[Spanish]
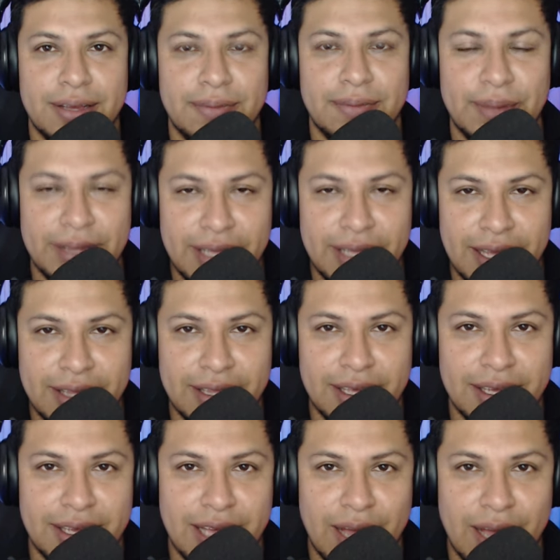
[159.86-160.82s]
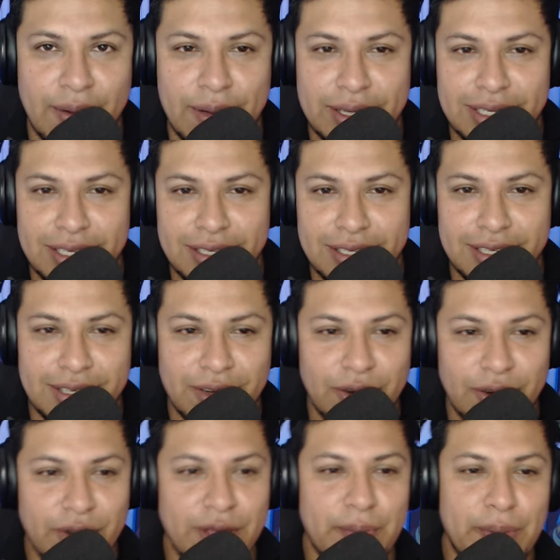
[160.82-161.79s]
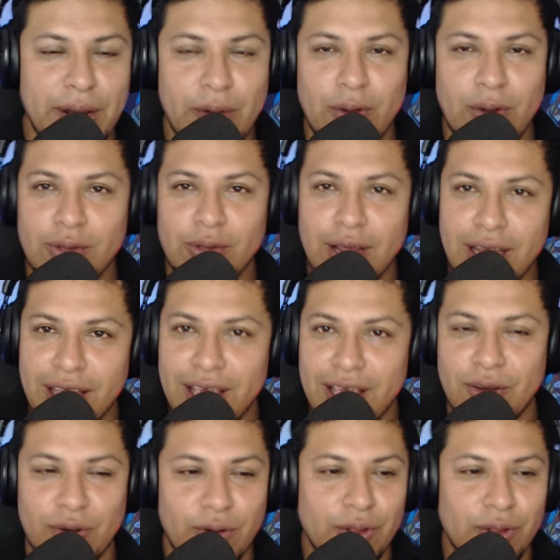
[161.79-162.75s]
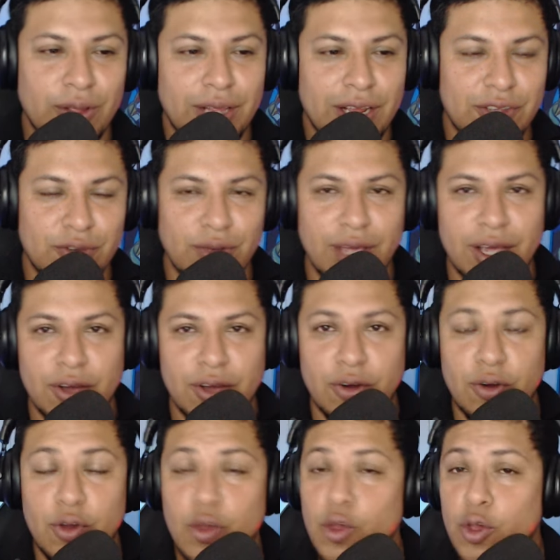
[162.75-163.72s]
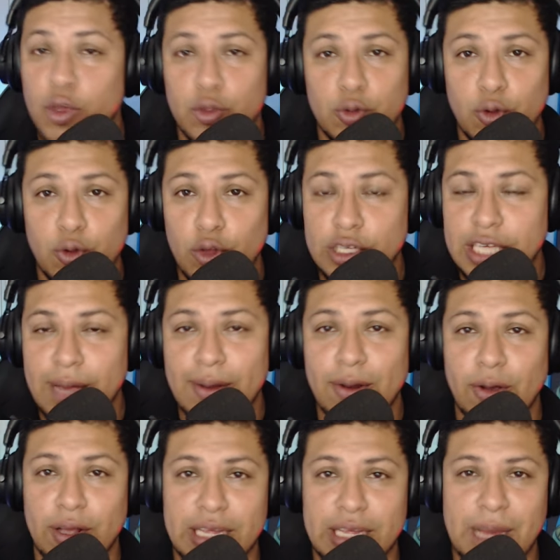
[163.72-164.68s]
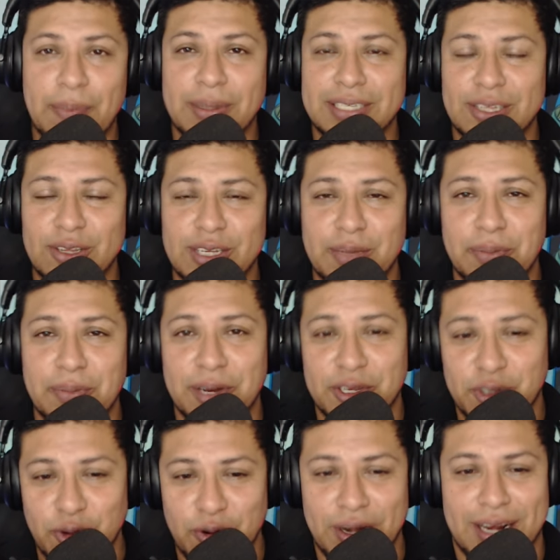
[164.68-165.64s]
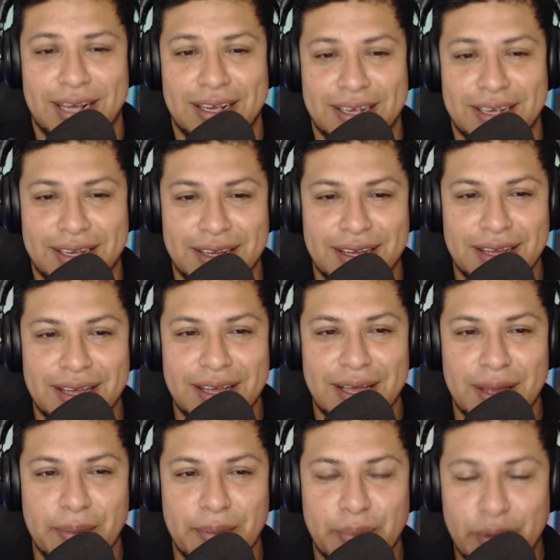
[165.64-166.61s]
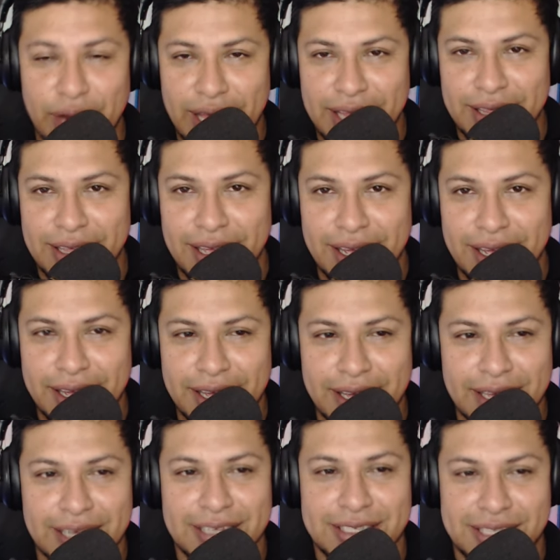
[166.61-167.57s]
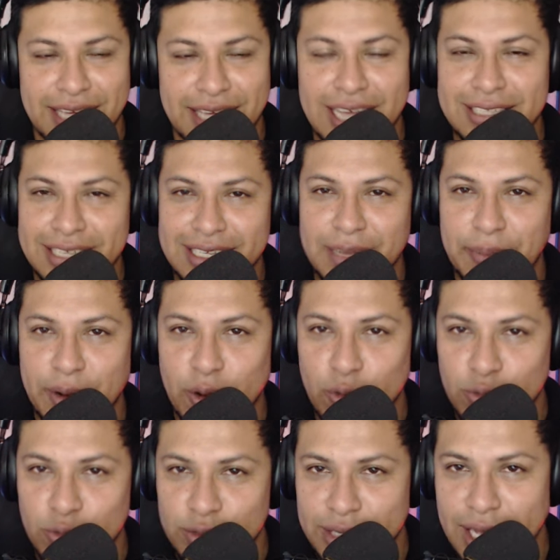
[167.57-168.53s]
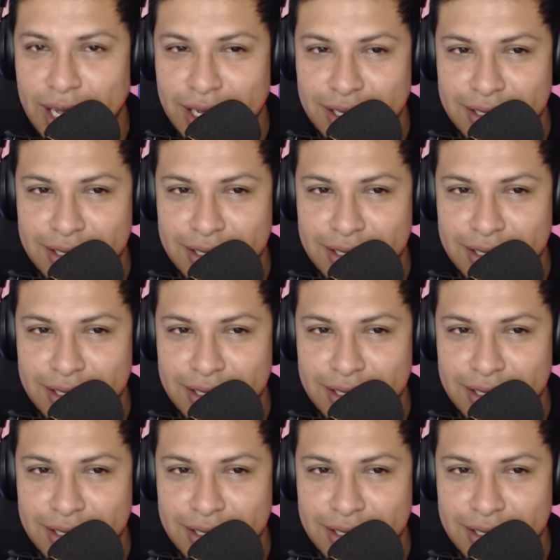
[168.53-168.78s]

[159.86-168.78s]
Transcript: ¿me entiendes? A veces te dice, oye, ¿para cuándo el hijo? ¿Cuándo tienes un hijo? tú no sabes lo que está pasando a esa persona. Por ende, si hace esa pregunta,